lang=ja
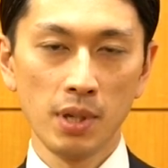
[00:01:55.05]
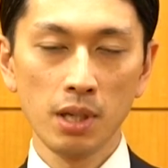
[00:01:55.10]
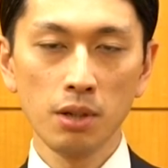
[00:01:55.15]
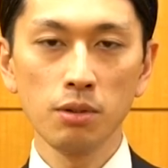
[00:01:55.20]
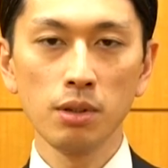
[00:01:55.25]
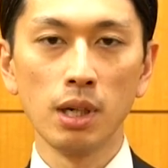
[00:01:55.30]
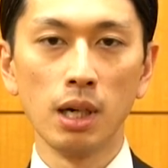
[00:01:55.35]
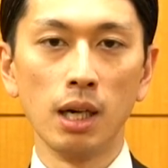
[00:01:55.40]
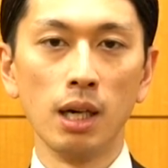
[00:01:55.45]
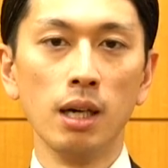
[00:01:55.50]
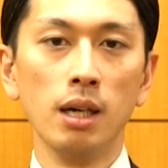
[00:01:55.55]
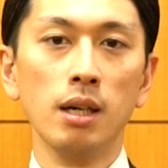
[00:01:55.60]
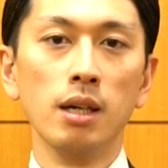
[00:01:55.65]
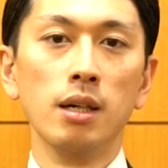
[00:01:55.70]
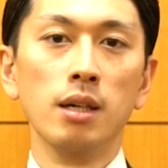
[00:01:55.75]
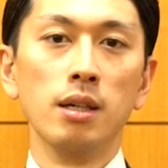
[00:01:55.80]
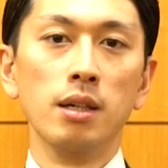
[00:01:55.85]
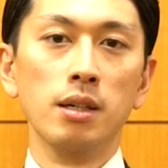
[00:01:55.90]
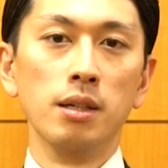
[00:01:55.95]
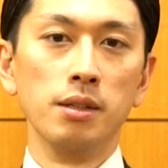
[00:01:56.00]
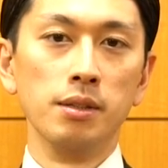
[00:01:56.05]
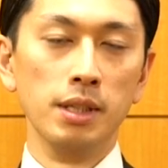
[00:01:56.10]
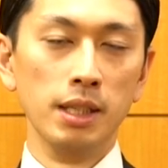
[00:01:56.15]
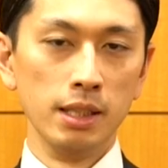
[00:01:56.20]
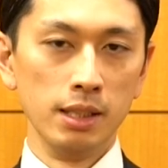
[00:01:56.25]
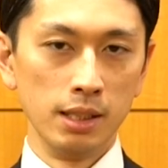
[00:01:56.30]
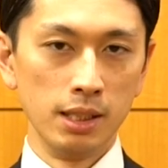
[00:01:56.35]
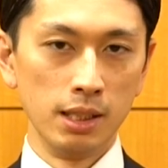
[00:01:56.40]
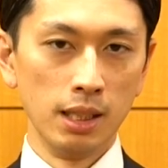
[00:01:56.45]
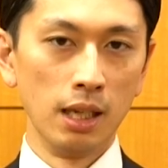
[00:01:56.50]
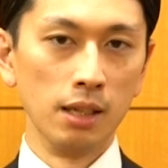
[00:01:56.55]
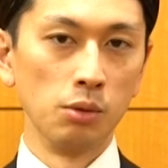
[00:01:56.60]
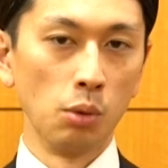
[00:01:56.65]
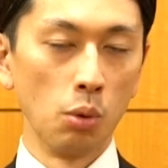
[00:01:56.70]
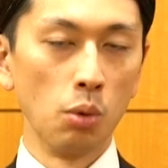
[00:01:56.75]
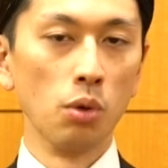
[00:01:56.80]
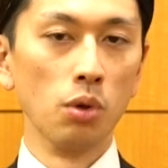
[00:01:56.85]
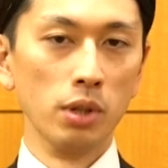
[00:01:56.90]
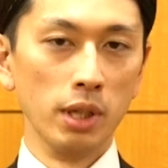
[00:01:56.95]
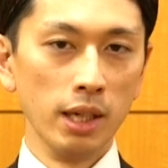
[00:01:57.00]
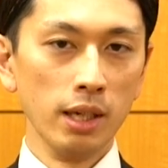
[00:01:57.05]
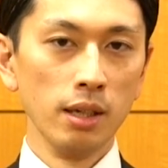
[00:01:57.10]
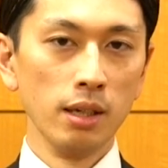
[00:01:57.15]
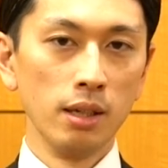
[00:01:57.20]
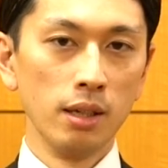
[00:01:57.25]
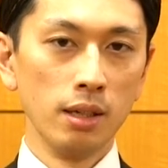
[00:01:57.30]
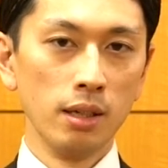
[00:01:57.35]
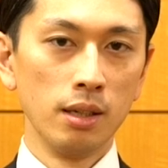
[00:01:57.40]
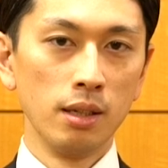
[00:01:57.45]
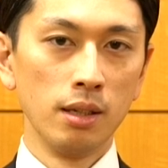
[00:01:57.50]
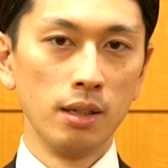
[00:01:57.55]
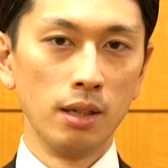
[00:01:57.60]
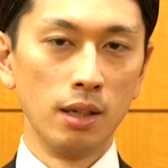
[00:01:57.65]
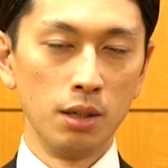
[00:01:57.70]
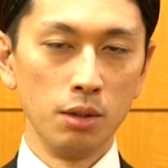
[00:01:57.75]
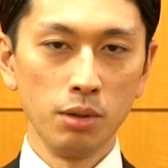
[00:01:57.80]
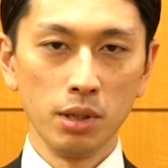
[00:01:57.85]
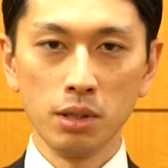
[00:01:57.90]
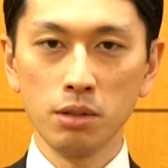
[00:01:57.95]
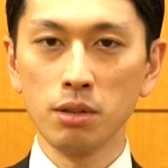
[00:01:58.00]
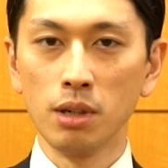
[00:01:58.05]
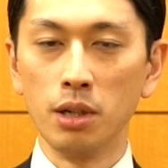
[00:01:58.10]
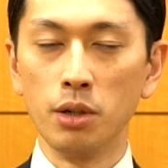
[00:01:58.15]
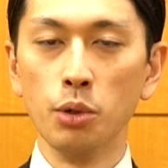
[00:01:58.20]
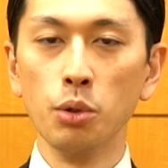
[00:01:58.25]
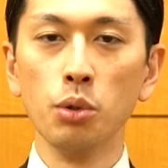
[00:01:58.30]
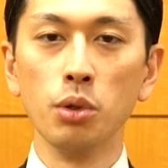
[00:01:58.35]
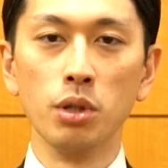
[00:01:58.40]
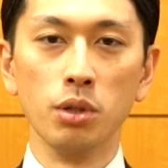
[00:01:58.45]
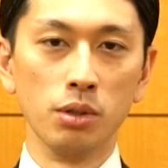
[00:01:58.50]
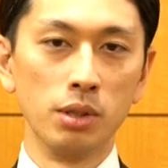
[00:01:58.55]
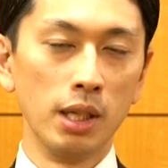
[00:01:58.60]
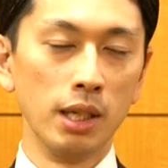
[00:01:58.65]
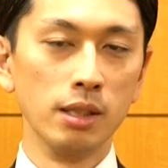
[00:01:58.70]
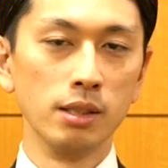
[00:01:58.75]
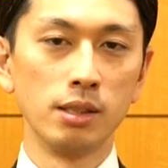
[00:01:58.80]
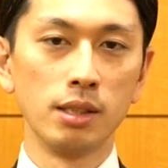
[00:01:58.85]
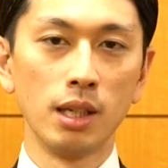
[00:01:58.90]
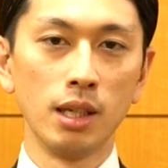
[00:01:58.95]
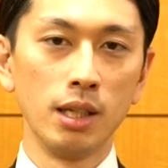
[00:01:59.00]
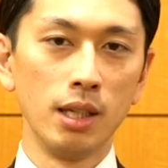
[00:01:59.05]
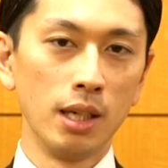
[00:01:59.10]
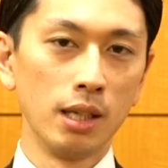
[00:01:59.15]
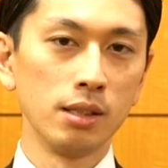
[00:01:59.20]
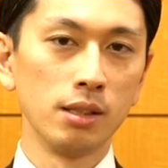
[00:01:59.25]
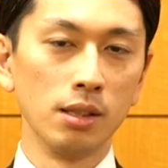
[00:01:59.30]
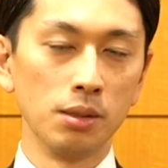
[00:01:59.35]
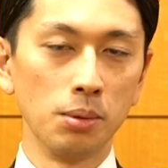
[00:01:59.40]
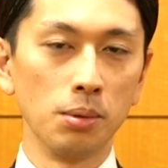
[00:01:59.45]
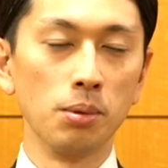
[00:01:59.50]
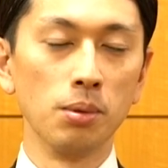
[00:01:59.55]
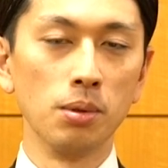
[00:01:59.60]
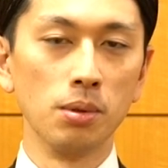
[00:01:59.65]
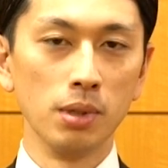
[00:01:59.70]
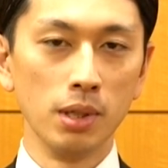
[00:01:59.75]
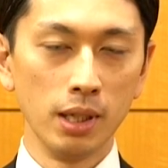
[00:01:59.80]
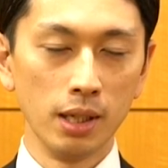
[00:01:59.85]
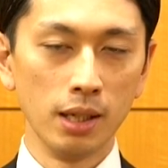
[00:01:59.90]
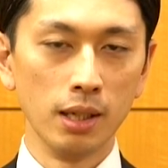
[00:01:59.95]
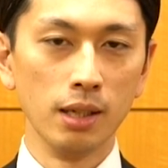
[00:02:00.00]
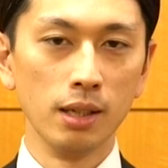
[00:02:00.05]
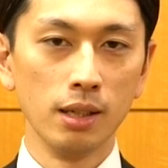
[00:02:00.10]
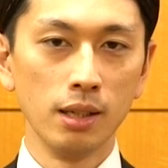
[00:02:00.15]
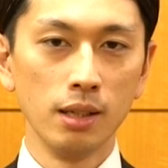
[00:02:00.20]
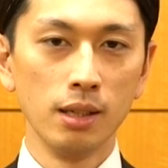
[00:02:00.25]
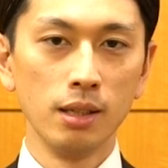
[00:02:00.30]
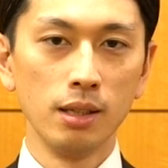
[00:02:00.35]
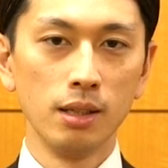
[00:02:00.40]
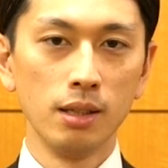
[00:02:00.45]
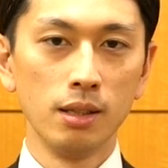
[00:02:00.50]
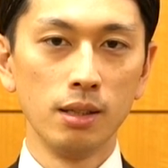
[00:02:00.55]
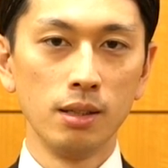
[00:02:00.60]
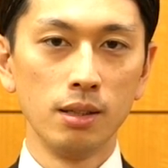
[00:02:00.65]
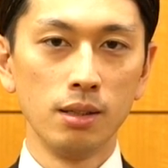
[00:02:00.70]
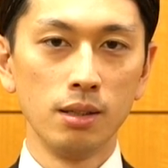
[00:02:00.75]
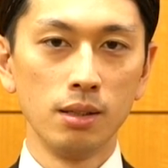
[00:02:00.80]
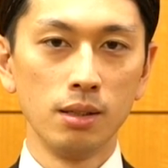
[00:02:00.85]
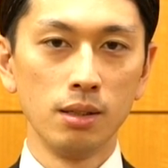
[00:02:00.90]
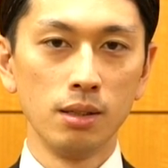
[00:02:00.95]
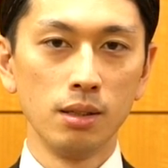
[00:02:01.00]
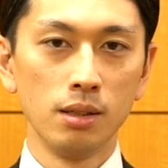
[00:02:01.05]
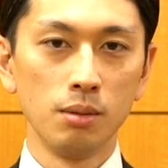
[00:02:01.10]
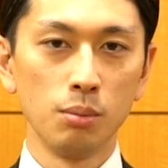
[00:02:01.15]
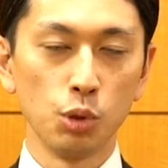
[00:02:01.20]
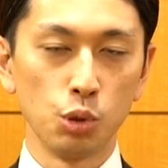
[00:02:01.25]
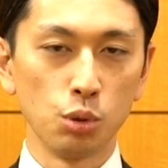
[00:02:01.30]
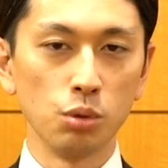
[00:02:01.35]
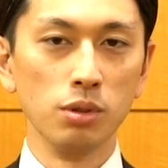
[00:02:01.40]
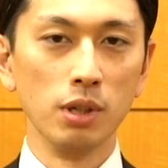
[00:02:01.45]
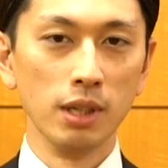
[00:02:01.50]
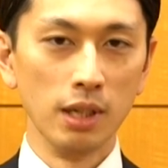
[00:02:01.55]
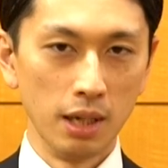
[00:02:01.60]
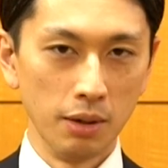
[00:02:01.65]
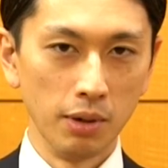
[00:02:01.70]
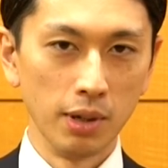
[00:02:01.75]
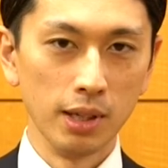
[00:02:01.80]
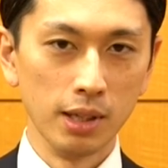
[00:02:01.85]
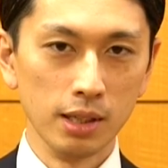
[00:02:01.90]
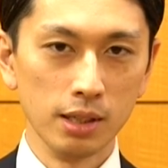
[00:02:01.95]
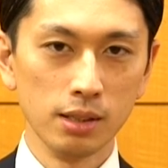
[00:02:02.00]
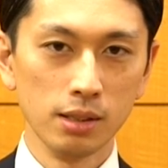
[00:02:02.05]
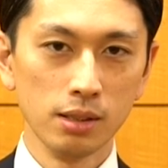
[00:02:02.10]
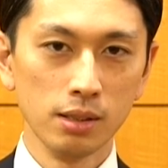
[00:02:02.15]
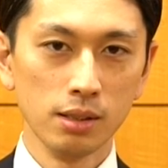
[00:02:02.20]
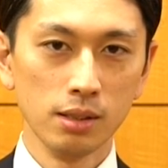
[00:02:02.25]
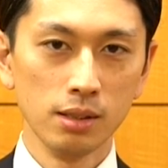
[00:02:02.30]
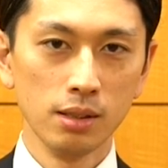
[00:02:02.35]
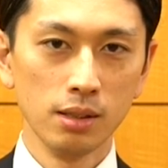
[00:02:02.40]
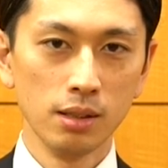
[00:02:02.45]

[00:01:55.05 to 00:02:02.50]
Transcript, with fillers: いくら念じたところであれはいくら料理の天才であったところで、まあ、作れないわけです